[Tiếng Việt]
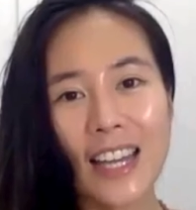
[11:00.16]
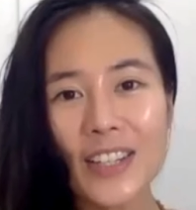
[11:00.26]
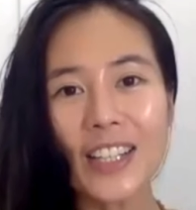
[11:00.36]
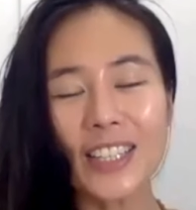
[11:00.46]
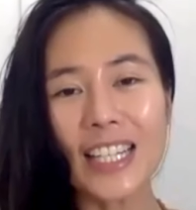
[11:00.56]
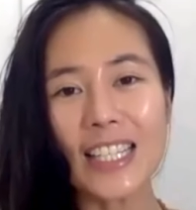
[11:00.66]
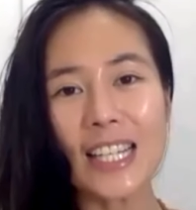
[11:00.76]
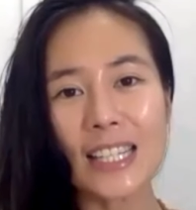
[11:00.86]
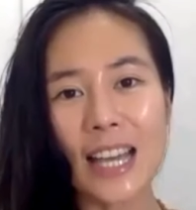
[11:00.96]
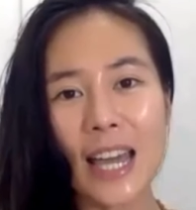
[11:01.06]
Henry có thể
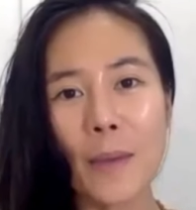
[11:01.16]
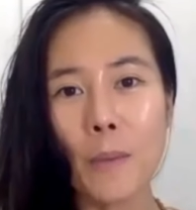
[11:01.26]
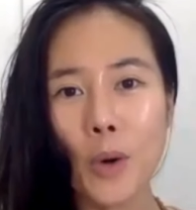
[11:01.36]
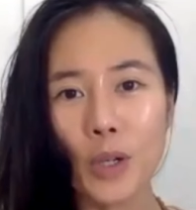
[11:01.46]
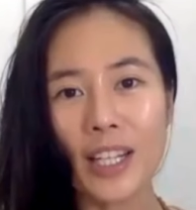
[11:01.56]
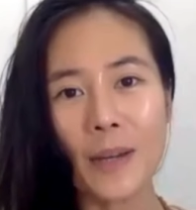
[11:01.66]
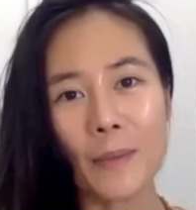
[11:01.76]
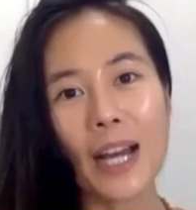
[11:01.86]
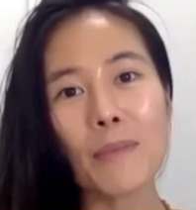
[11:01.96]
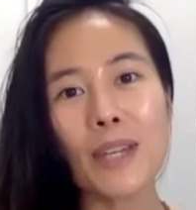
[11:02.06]
chia sẻ một
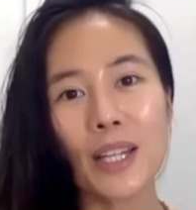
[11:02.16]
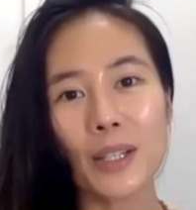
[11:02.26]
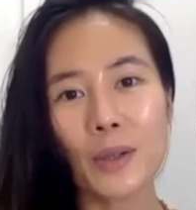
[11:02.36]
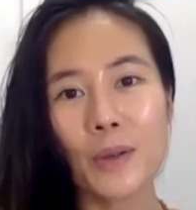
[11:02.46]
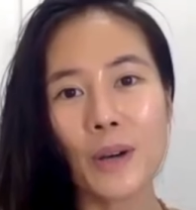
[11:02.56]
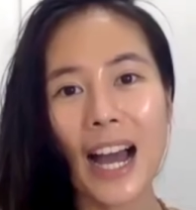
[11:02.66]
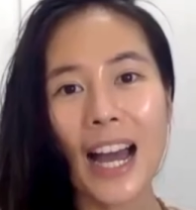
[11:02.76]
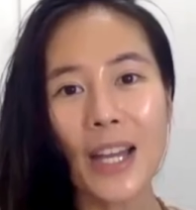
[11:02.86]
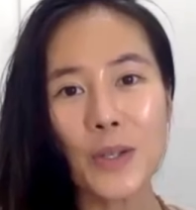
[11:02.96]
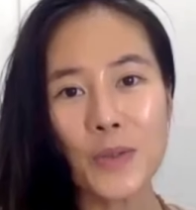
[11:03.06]
điểm khác biệt của
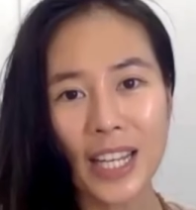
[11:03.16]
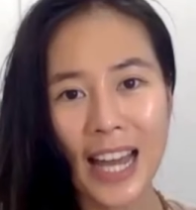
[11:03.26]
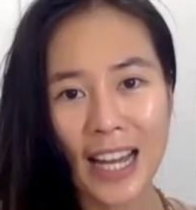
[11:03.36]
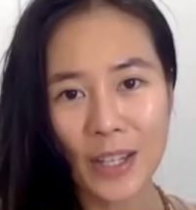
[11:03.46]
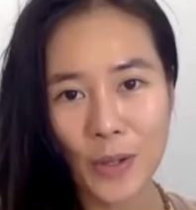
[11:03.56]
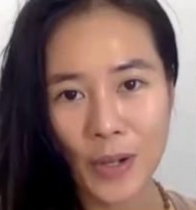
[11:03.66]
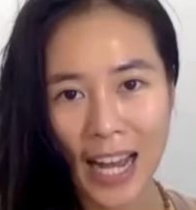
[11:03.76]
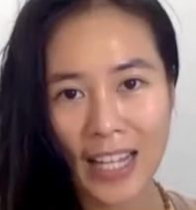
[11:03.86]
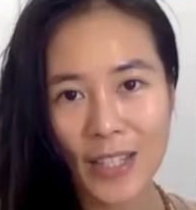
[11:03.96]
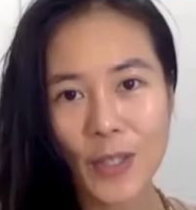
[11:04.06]
Ayurveda
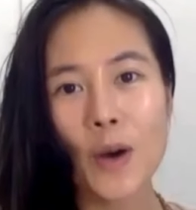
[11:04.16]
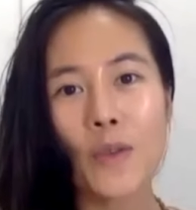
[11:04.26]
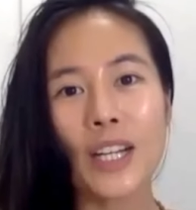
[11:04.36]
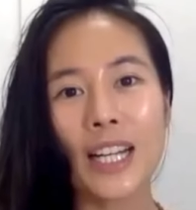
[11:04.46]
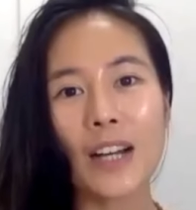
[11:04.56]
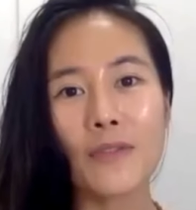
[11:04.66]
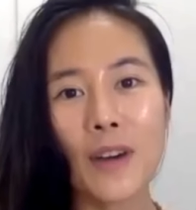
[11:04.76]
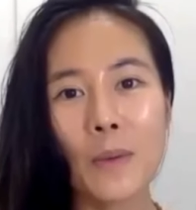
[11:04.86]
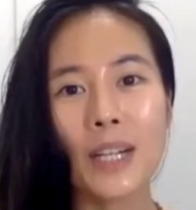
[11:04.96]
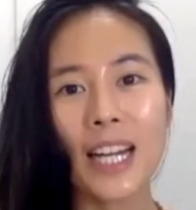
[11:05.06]
yoga so với các
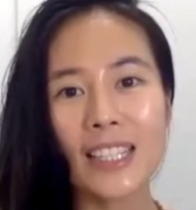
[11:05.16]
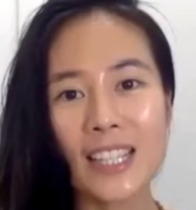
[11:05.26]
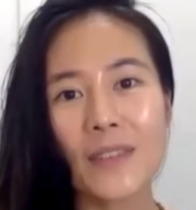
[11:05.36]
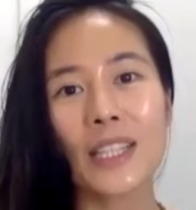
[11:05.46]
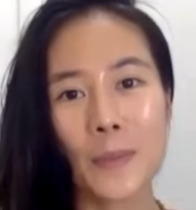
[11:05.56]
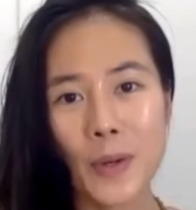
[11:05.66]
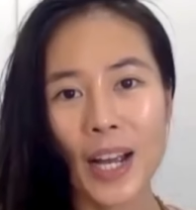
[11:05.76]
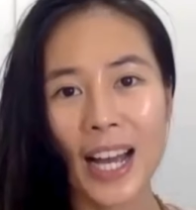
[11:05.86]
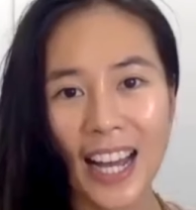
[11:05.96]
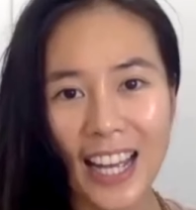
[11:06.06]
phong cách dạy và tập
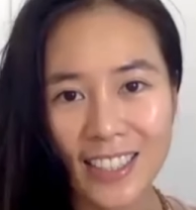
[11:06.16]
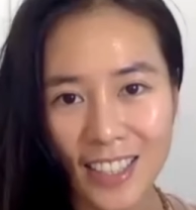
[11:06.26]
yoga khác được